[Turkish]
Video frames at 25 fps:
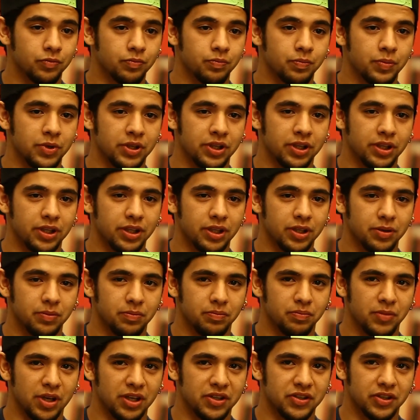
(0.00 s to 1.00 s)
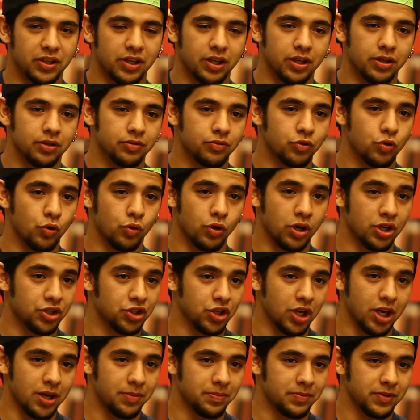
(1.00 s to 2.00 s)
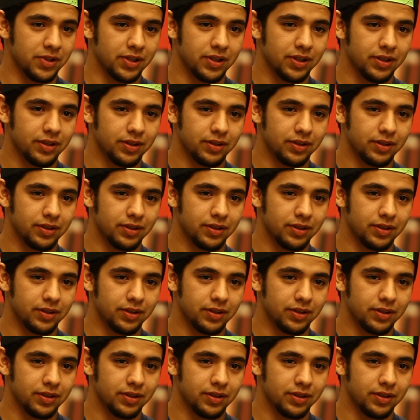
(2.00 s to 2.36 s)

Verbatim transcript: biri Meksika. Çok acayipti.